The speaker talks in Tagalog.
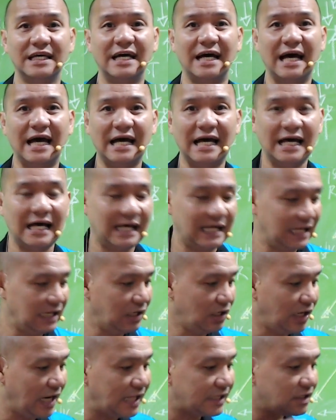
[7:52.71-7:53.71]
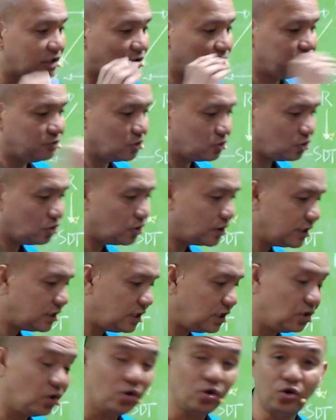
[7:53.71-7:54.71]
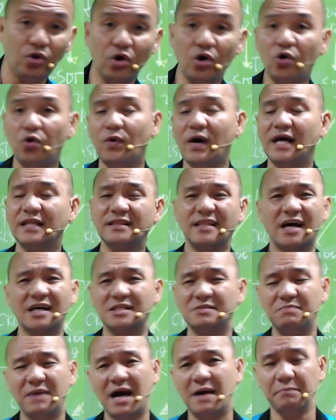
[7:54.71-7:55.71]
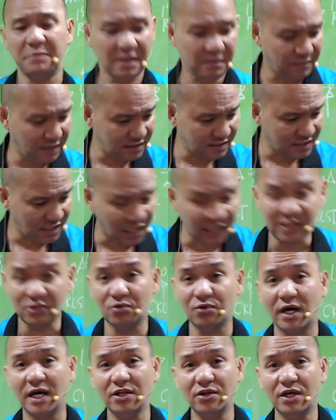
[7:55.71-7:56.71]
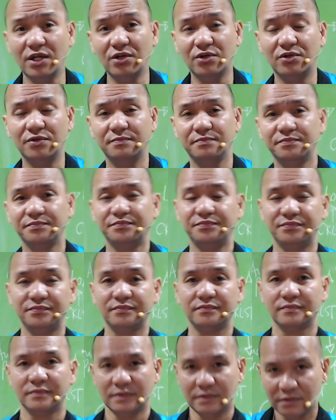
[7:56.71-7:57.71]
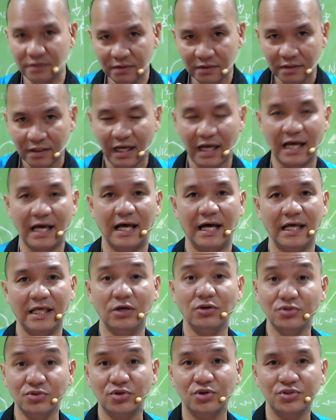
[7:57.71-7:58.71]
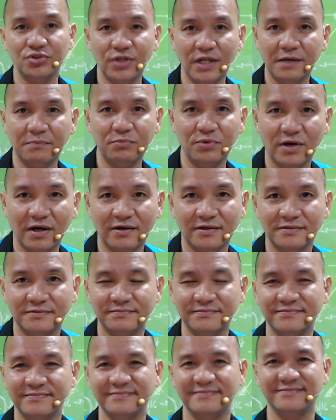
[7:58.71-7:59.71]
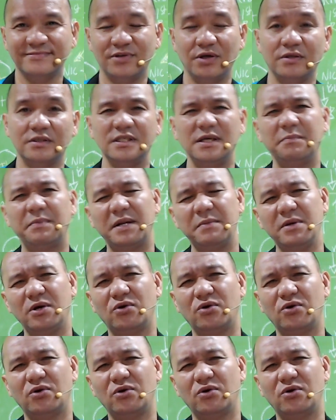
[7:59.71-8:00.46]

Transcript: uh, letter of authority o LOA, tax mapping man siya at kung ano-ano, uh, i-consult nyo lang po ako. Siyempre may